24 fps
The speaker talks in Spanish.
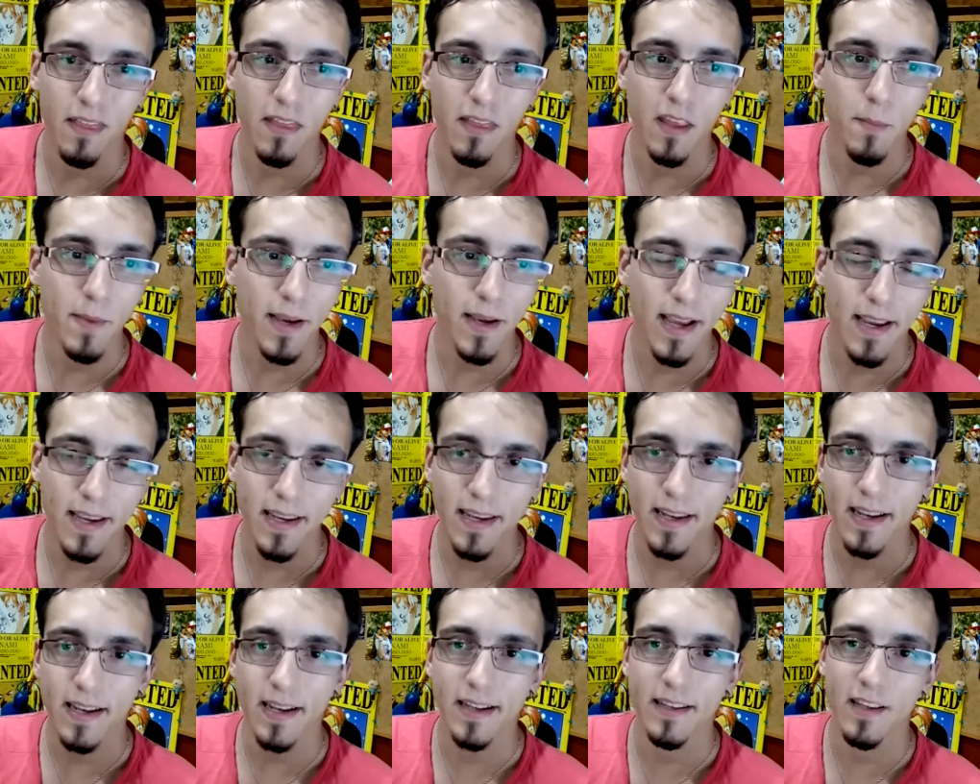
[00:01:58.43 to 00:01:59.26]
Dime que
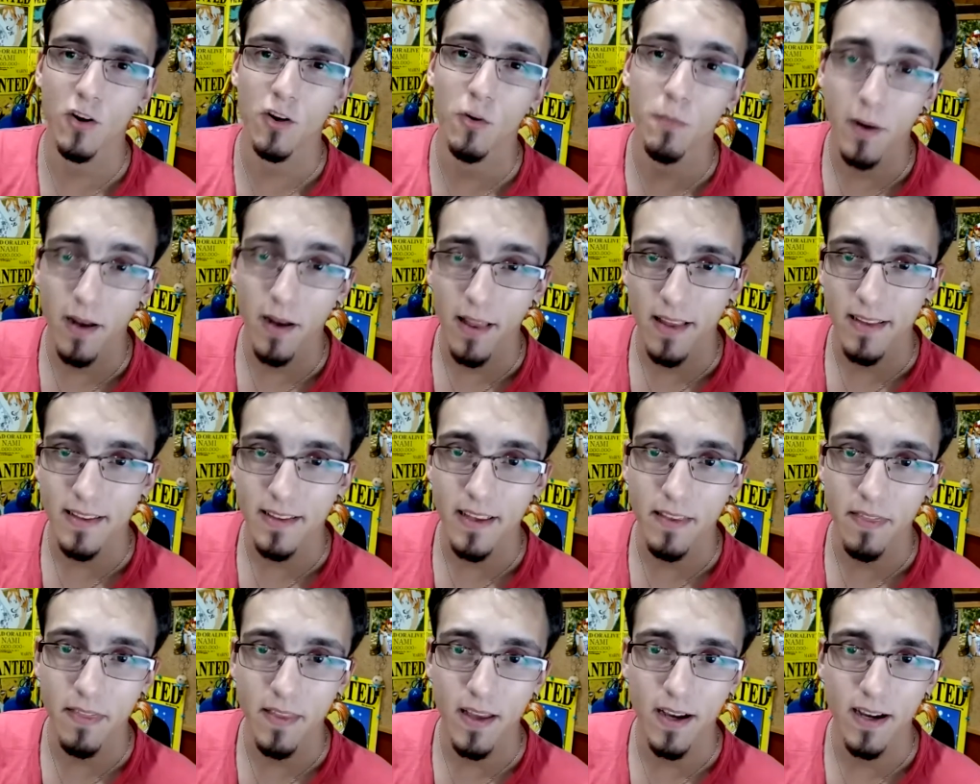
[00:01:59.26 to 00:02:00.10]
quieres que te compre la
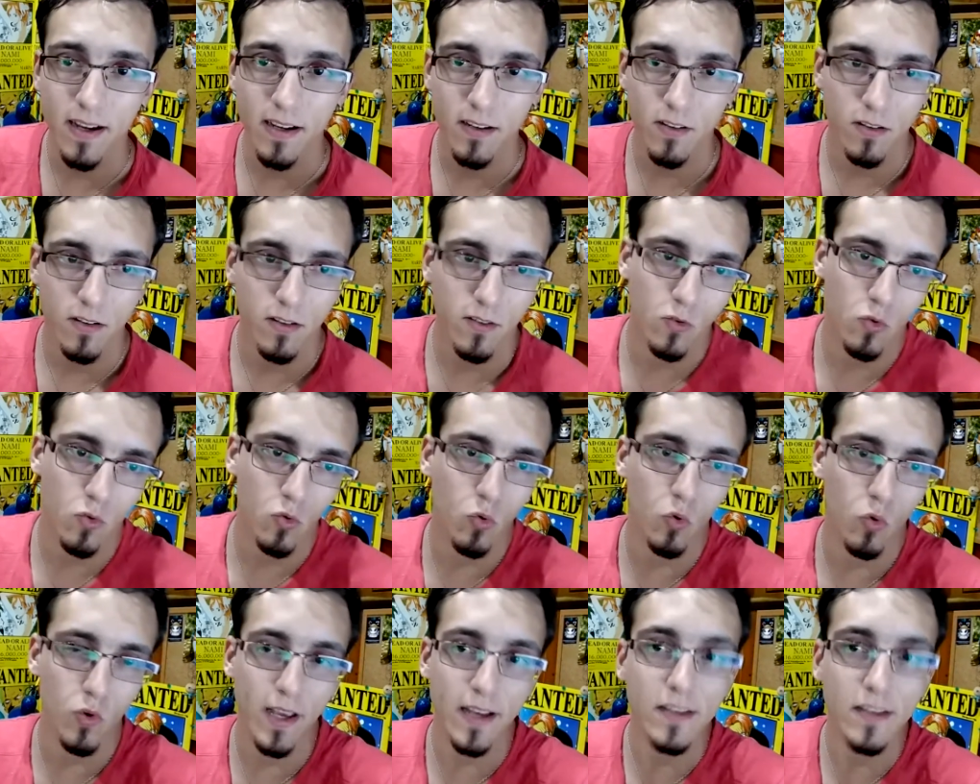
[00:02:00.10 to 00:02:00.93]
tienda,
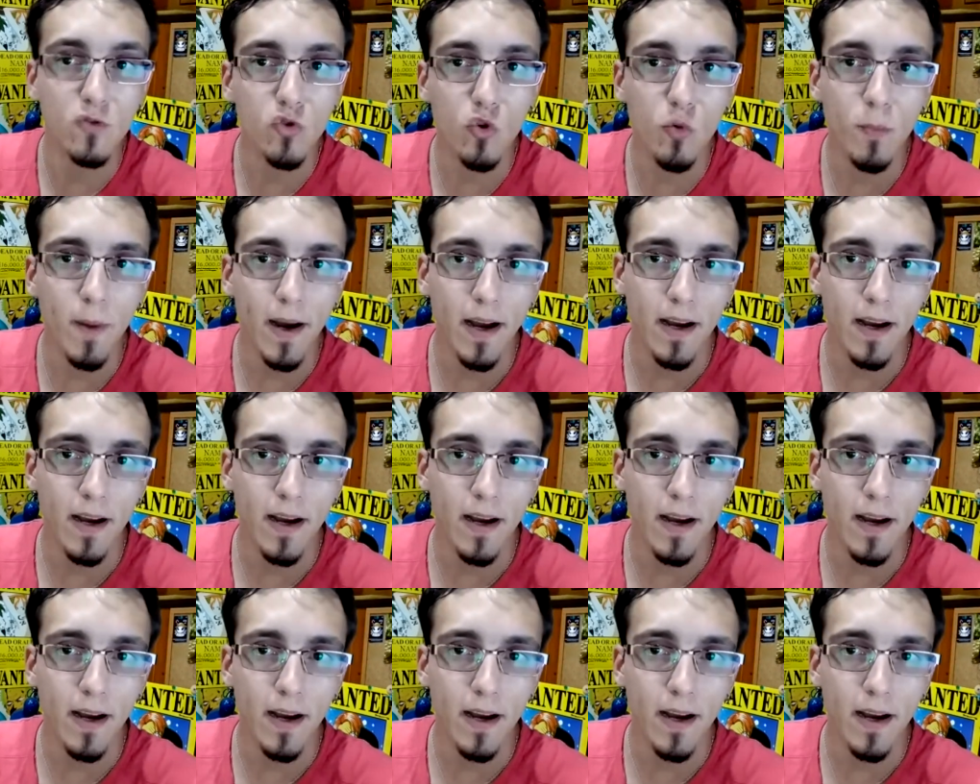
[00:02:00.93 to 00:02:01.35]
cuya suma